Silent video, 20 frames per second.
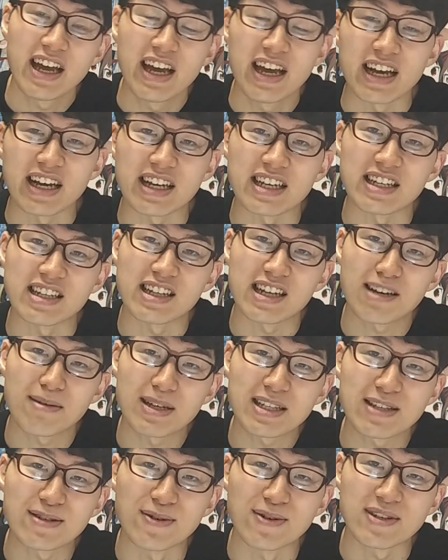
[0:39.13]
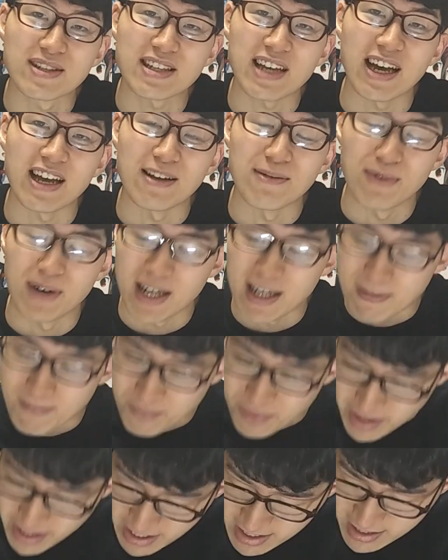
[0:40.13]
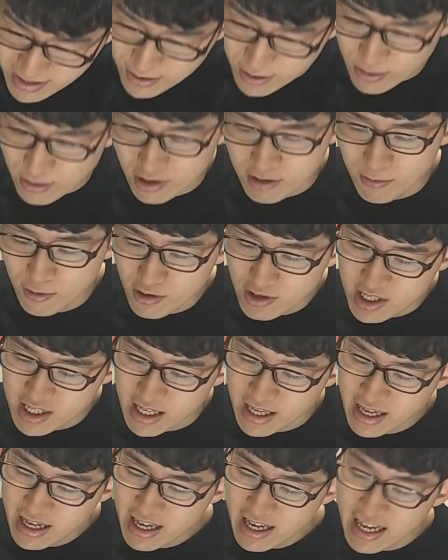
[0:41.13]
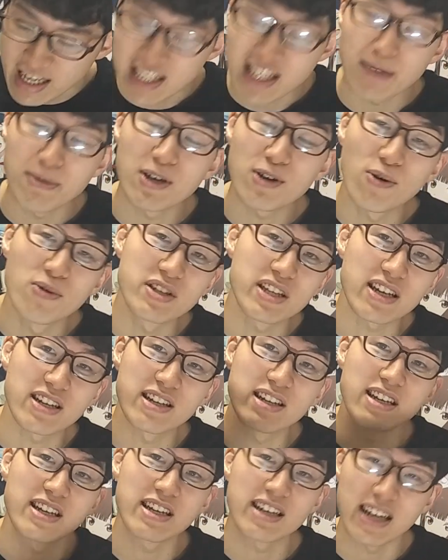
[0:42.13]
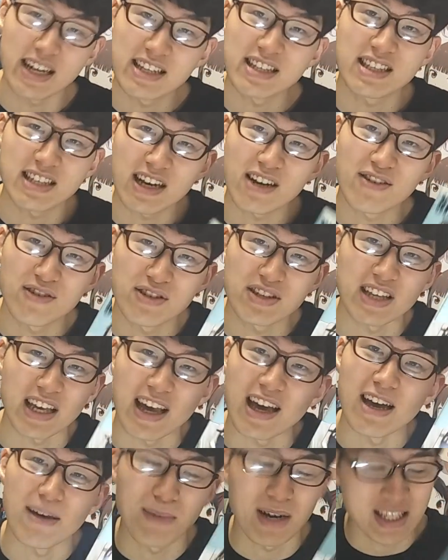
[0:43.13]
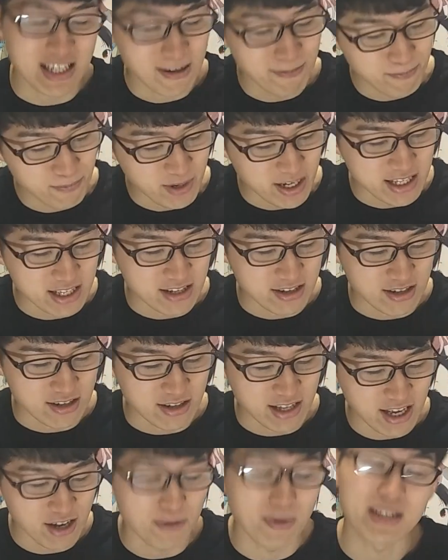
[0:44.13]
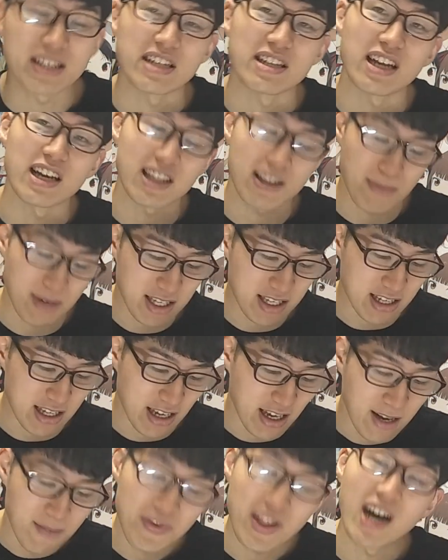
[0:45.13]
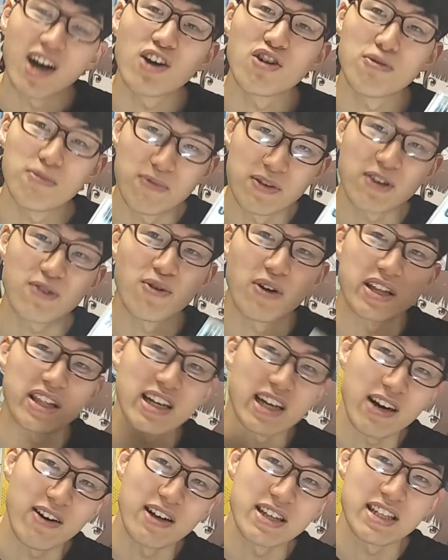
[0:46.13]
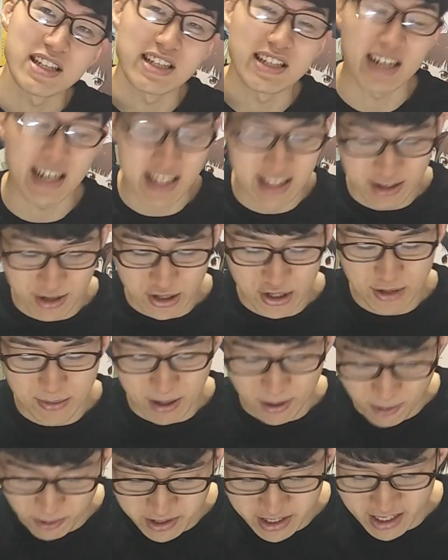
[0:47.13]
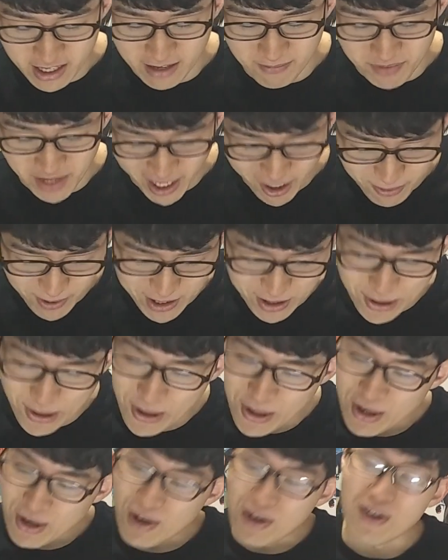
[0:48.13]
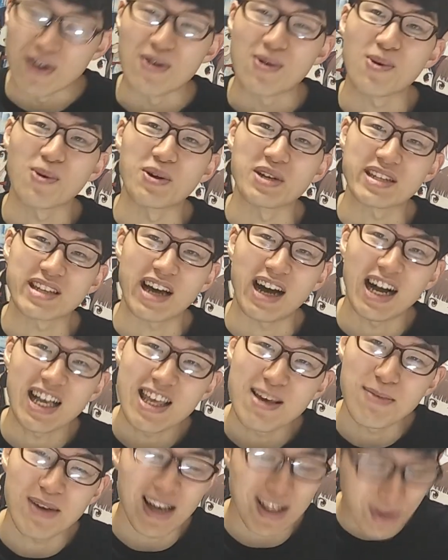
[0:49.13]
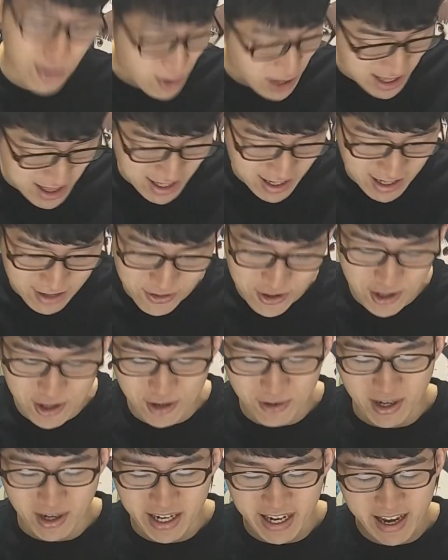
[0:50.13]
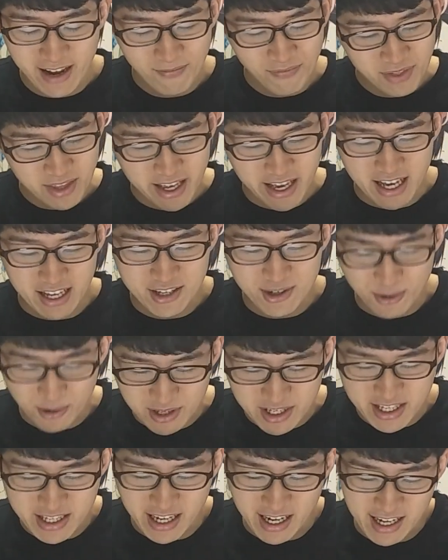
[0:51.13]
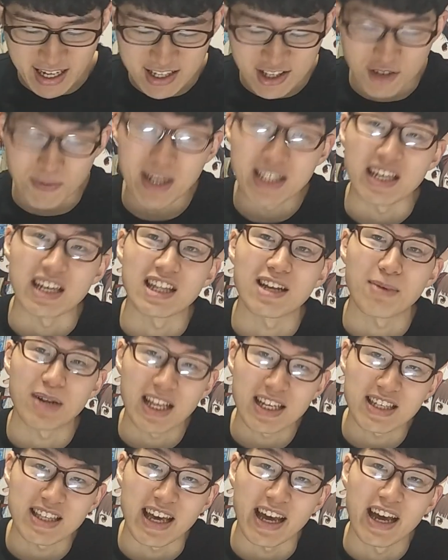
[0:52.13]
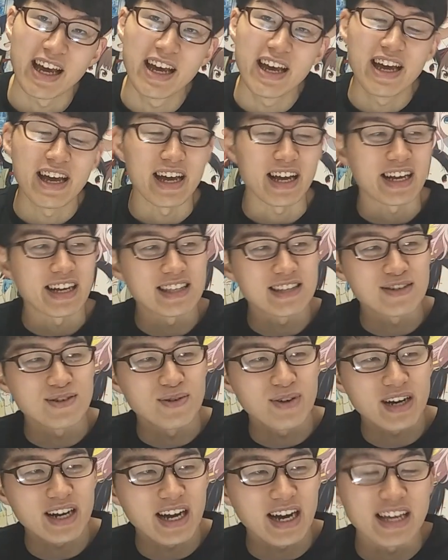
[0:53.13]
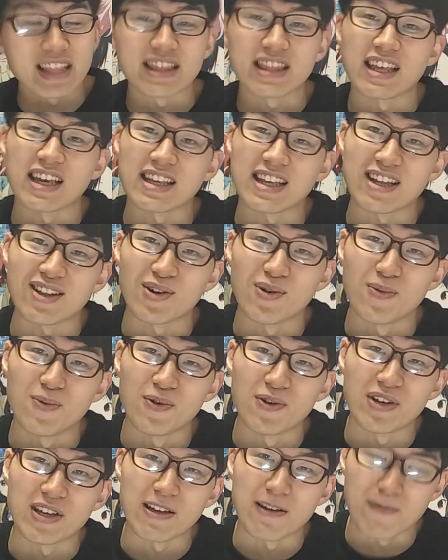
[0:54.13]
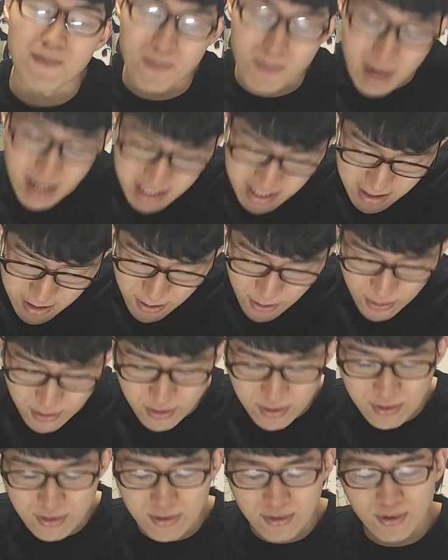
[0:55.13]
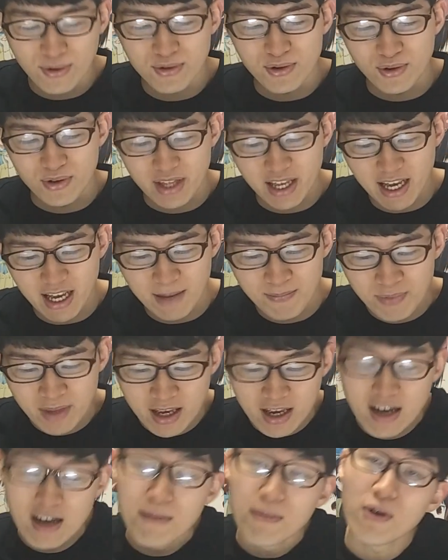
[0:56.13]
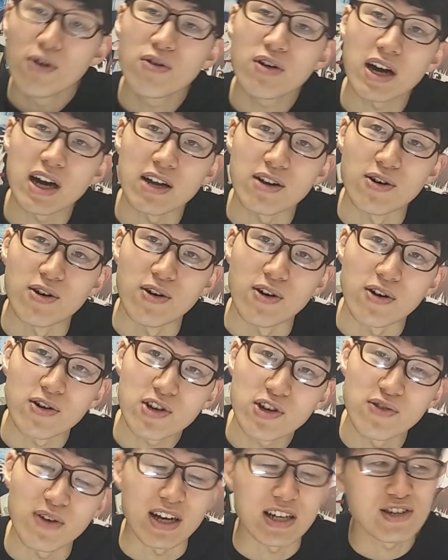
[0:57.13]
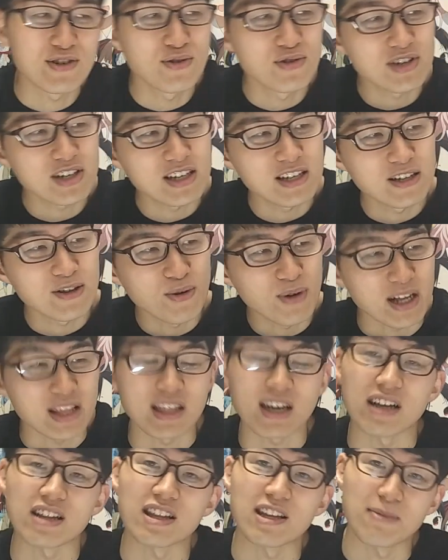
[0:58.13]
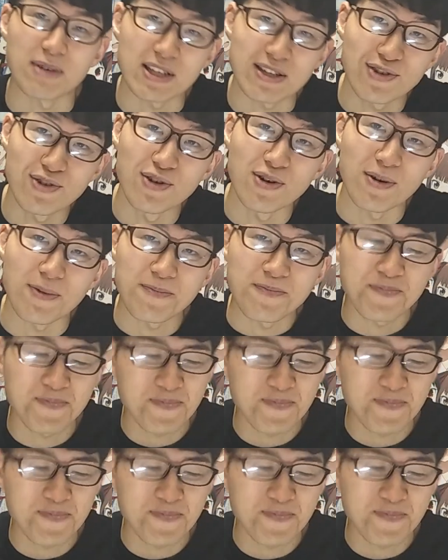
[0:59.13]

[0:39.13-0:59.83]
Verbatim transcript: えー、聞いていただけますと幸いです。ということで、僕自身、えー、ちなみにこの先品原作勢、まあ、ジャンププラスね、読ませていただいてますし、単行本もね、こうやって買わせていただいている、まあ、この作品大ファンということですが、アニメはどうだったか、9はね、えー、正直な感想、まずネタバレなしで、えー、結論から入っていきたいと思います。ということで、今回の9は正直どうだったかって言いますと、